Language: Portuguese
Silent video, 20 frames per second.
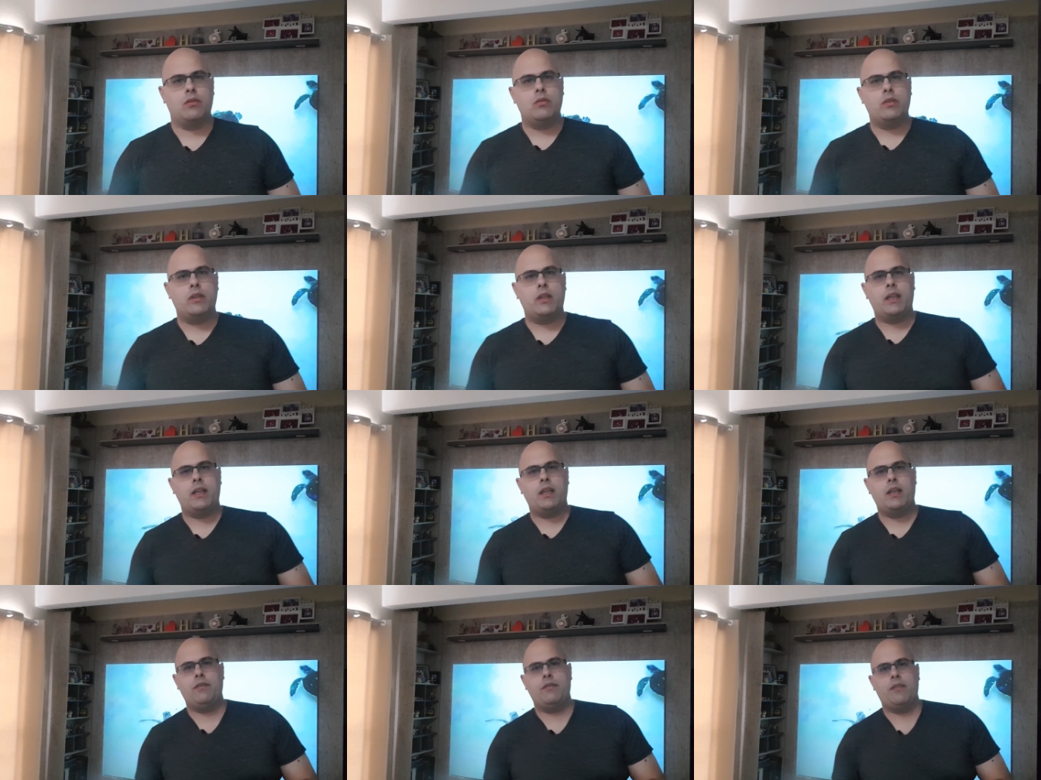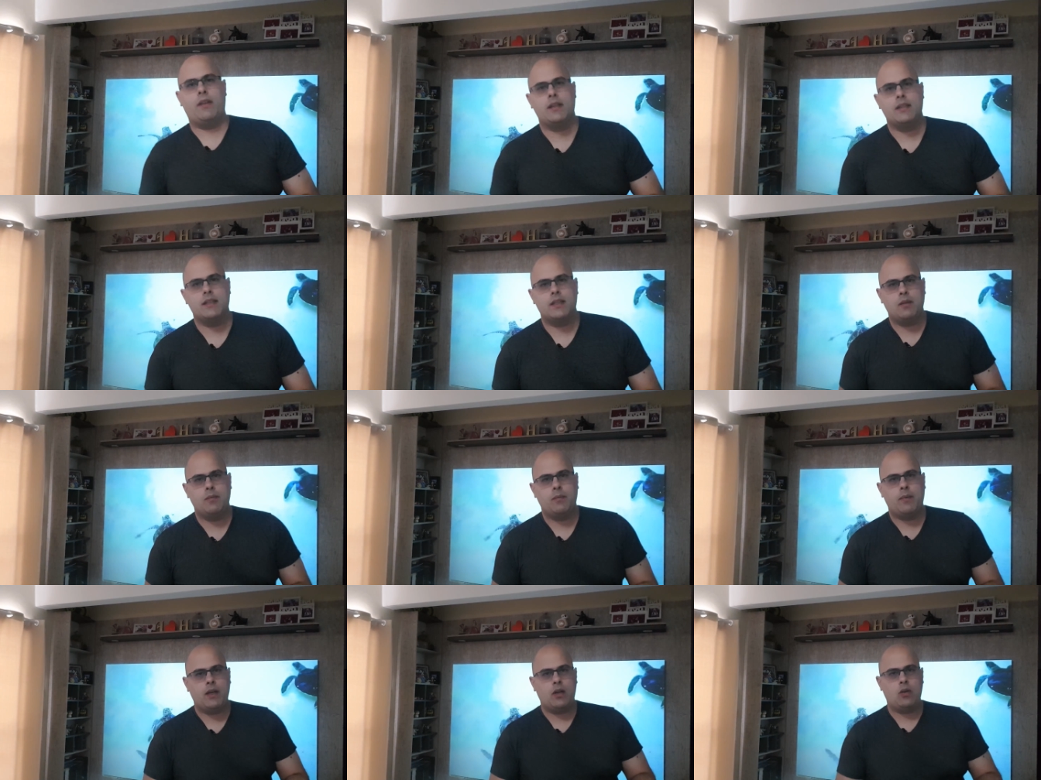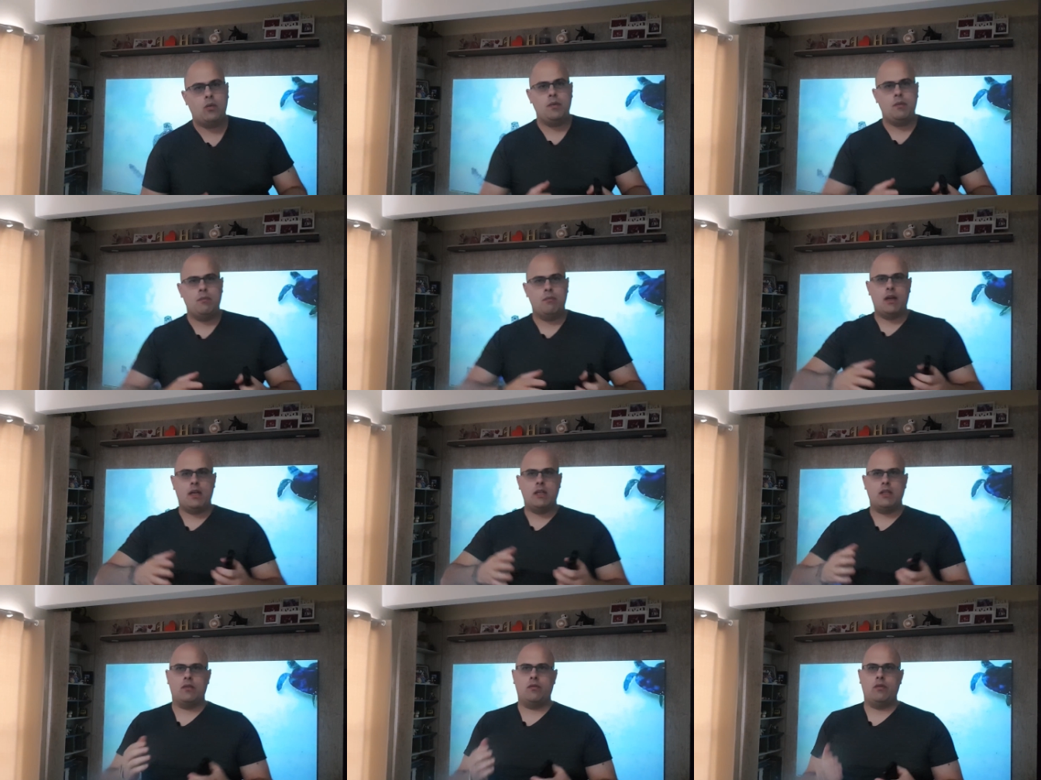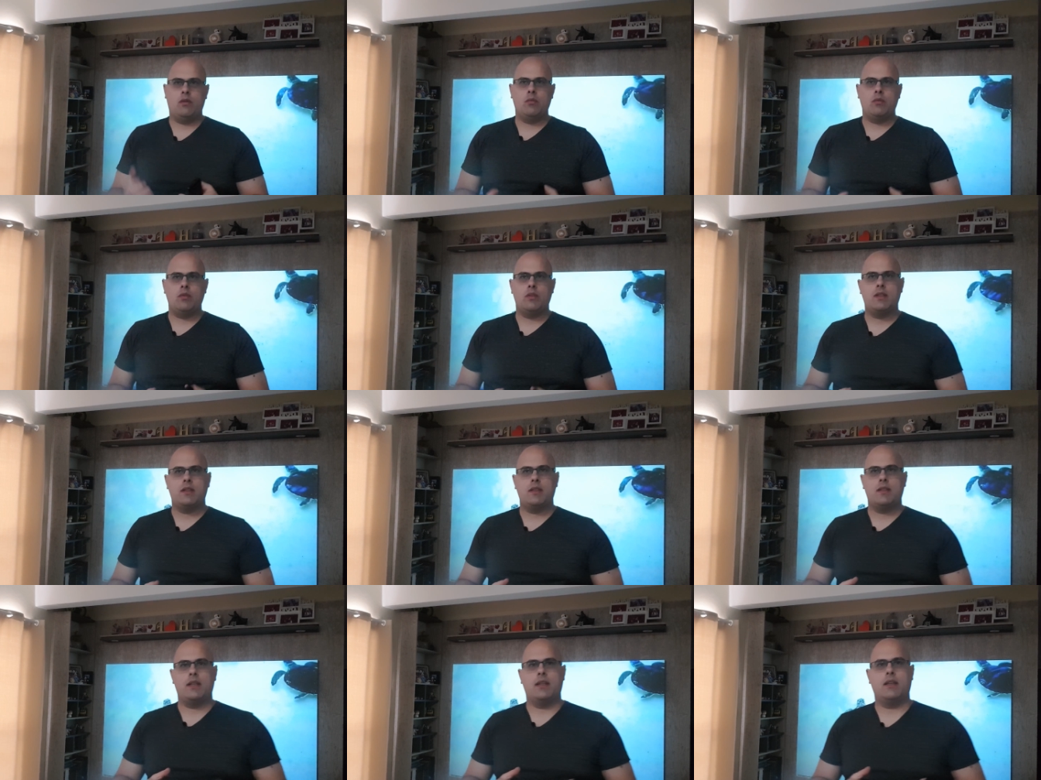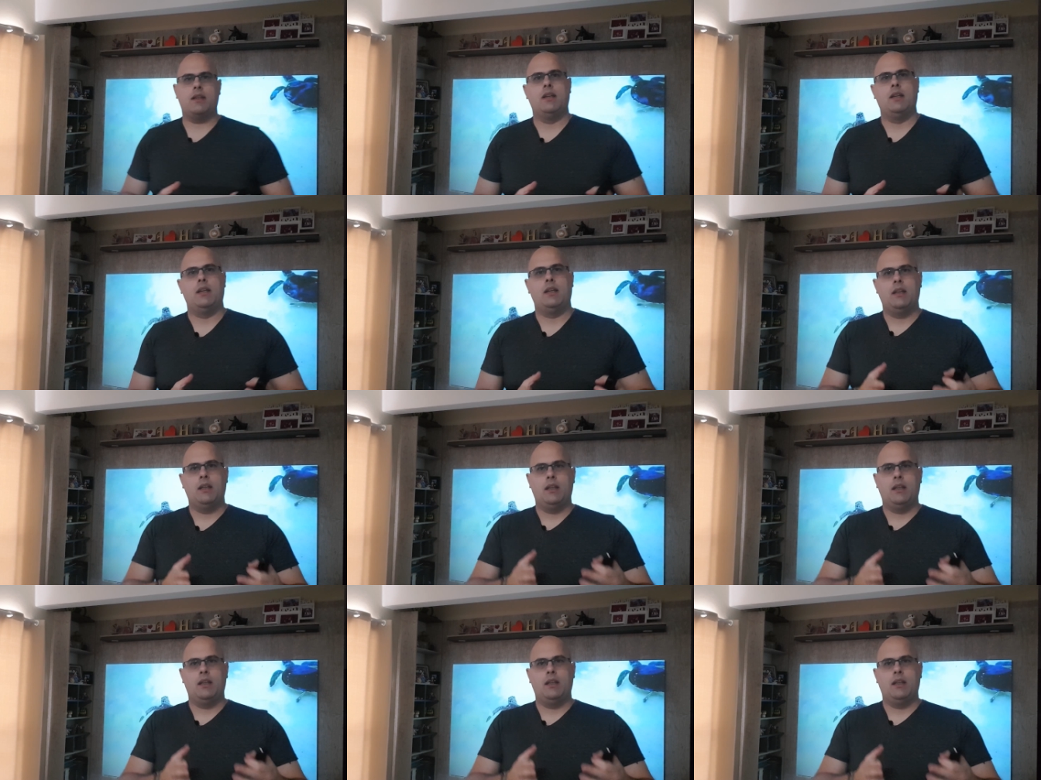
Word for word: O que, que ele faz? Ele pega uma imagem, vamos dizer,